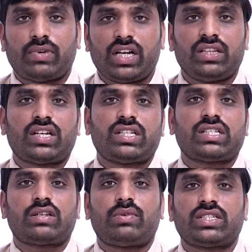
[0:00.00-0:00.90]
మరిన్ని
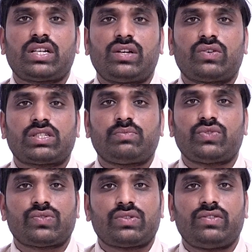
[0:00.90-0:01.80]
తాజా సమాచారాల కోసం
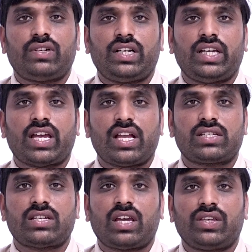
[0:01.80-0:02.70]
చూస్తూనే ఉండండి
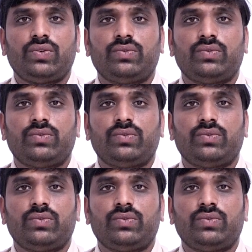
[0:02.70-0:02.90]
హ్యాష్ ట్యాగ్